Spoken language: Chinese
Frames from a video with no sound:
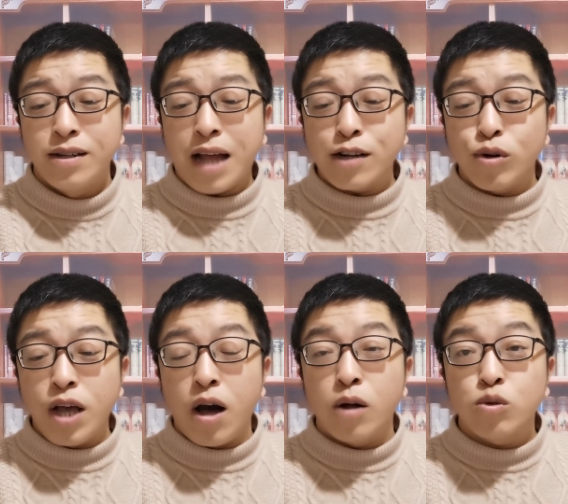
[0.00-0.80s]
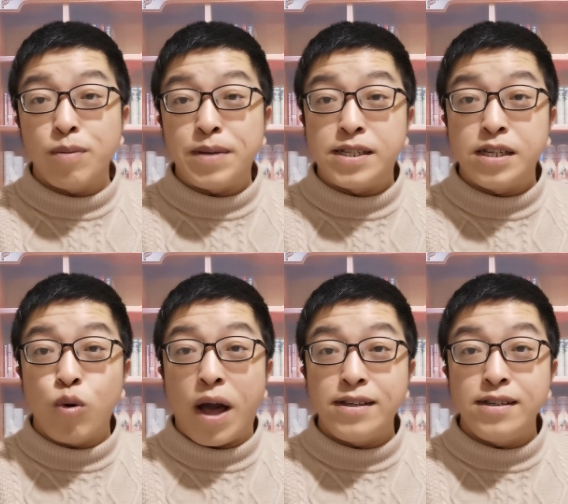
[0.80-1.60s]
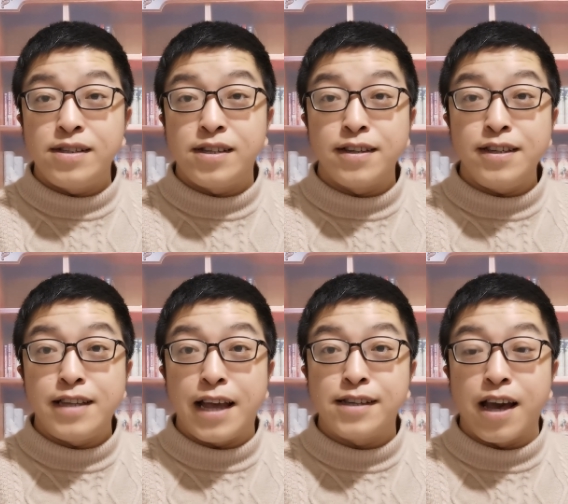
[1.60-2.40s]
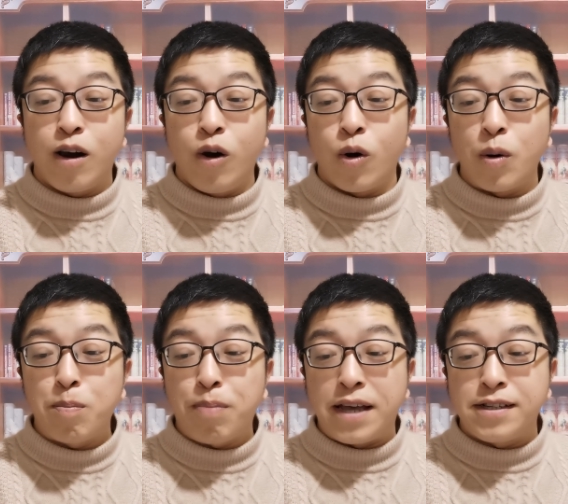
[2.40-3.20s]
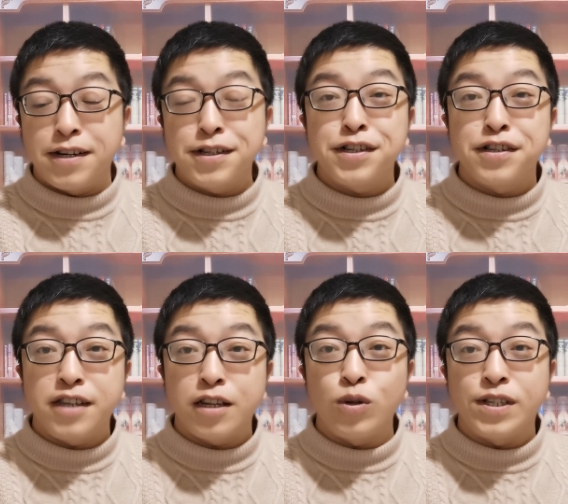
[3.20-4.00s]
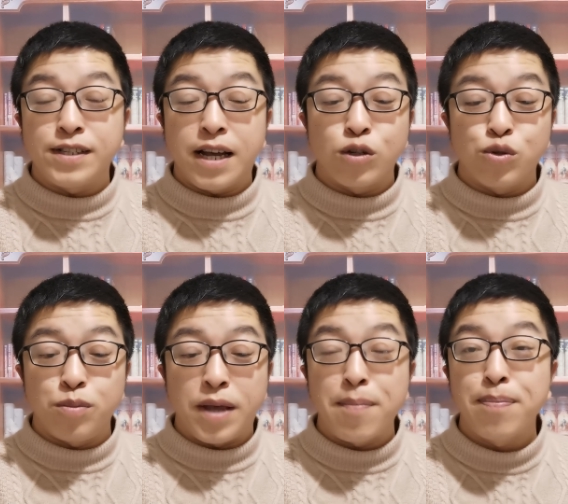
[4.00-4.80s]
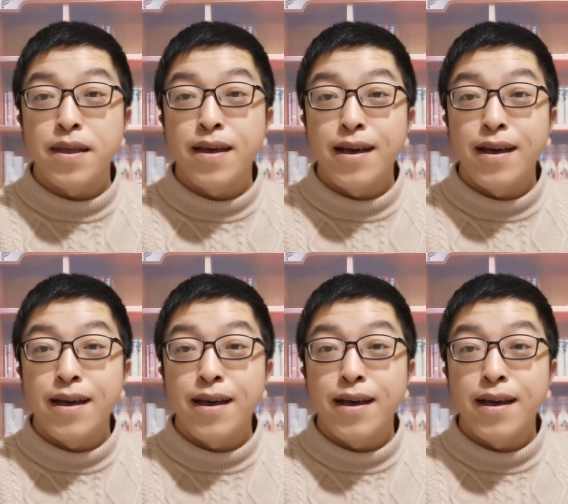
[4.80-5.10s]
他说要对比新冠疫情一年前后北京市街头景象的区别，